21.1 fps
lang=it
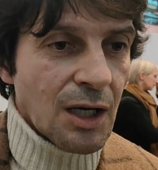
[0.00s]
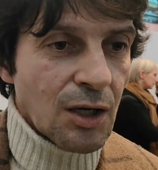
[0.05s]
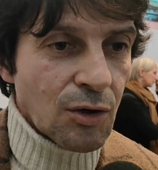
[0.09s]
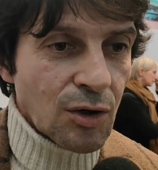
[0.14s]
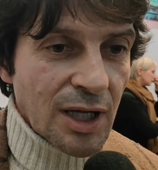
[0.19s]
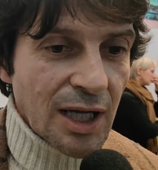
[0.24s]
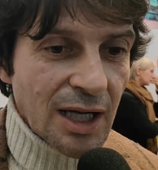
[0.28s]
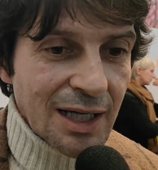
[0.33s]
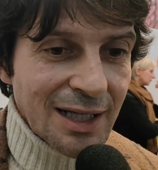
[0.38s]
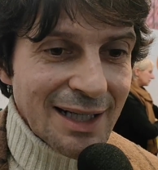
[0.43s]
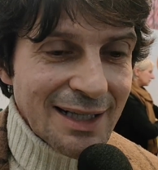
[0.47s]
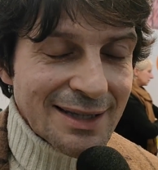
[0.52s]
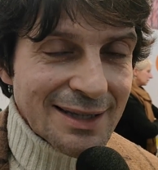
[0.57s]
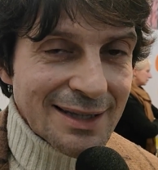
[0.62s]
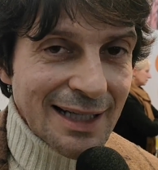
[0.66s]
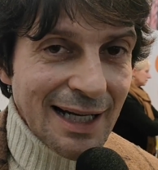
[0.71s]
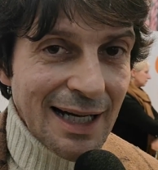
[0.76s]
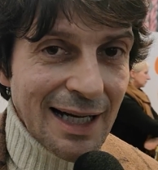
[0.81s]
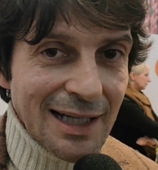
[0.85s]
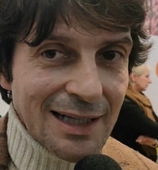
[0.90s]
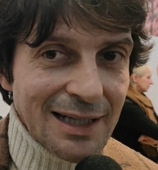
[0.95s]
Allora,
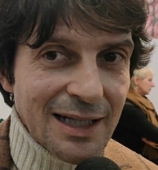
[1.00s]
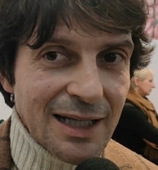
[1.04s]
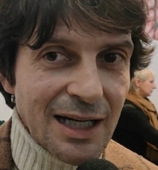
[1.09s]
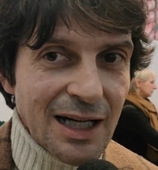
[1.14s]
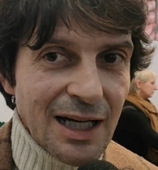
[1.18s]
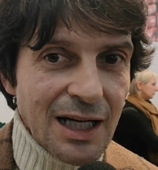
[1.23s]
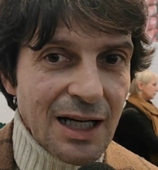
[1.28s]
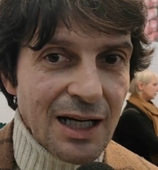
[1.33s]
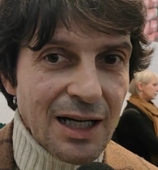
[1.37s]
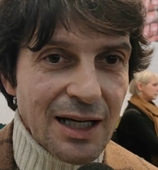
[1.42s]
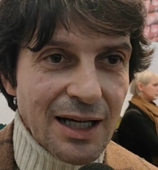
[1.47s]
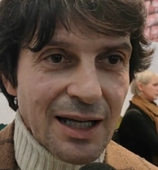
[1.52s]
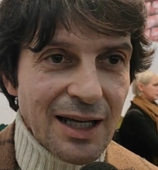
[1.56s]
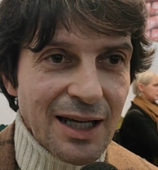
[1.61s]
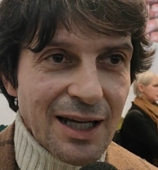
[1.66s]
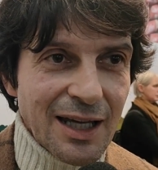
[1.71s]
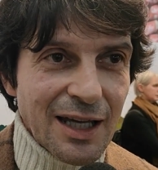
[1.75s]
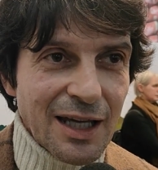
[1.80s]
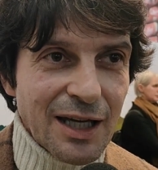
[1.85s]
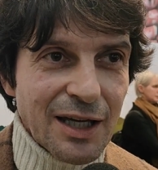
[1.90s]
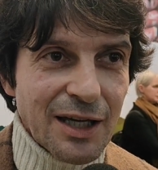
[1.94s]
l'Italia
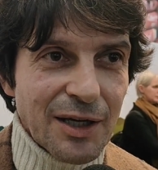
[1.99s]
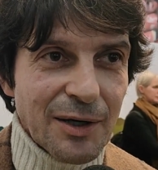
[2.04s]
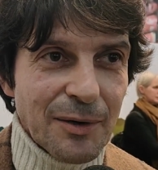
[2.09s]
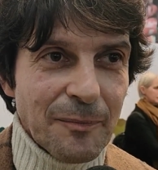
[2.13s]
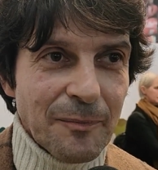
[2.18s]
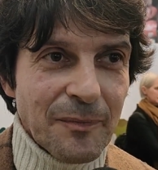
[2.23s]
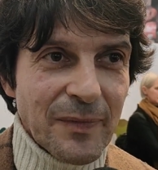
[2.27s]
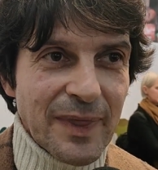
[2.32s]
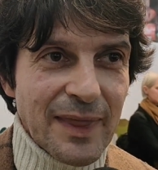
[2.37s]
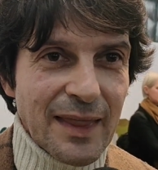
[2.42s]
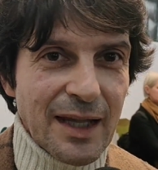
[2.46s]
è,